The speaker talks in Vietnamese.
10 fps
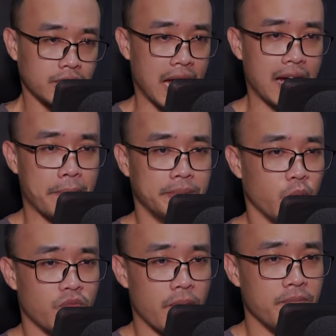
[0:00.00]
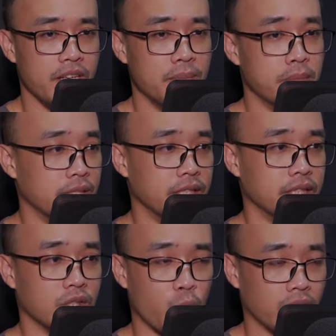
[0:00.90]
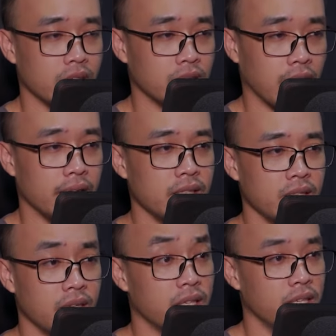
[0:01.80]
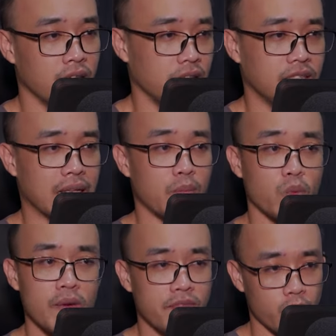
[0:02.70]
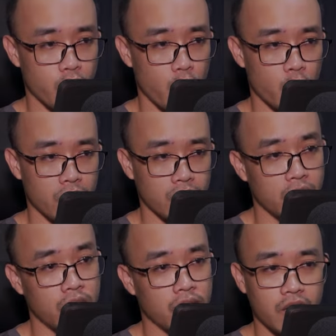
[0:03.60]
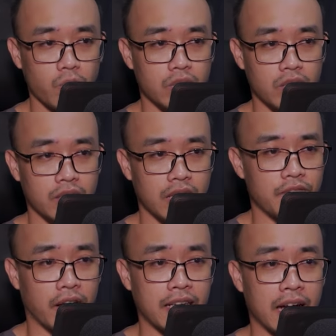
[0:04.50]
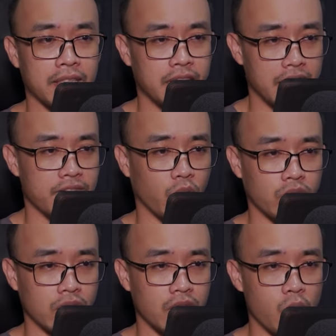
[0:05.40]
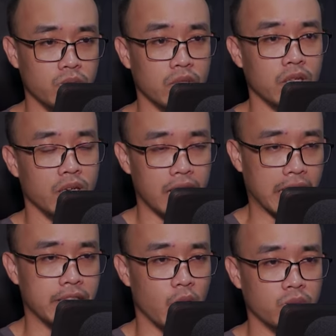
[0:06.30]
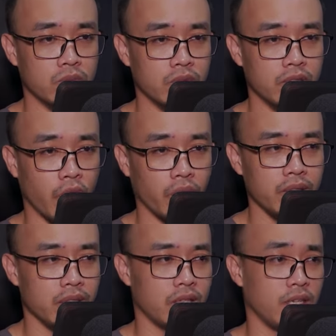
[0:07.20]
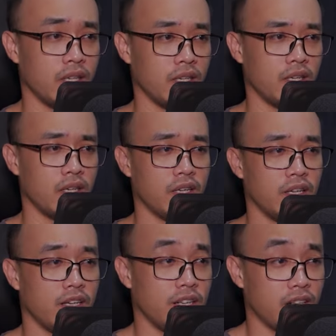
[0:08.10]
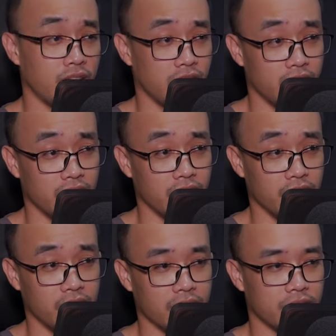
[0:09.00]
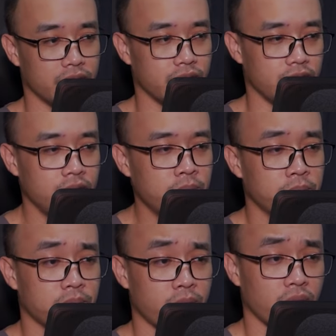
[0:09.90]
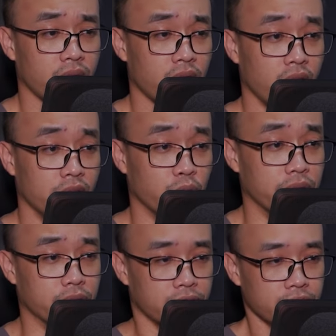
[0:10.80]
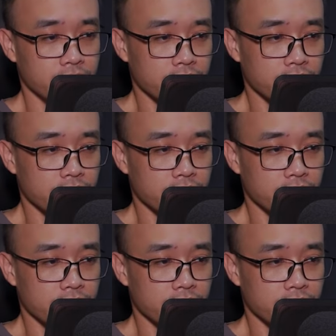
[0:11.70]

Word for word: Tiếng chấn động vang vọng không ngừng, bạch y nữ tử nọ lùi lại phía sau, hai tay bắt quyết, tay phải giơ lên điểm vào hư không một cái, lập tức một đạo hắc quang đột nhiên hiện ra, lóe lên trong tay nàng.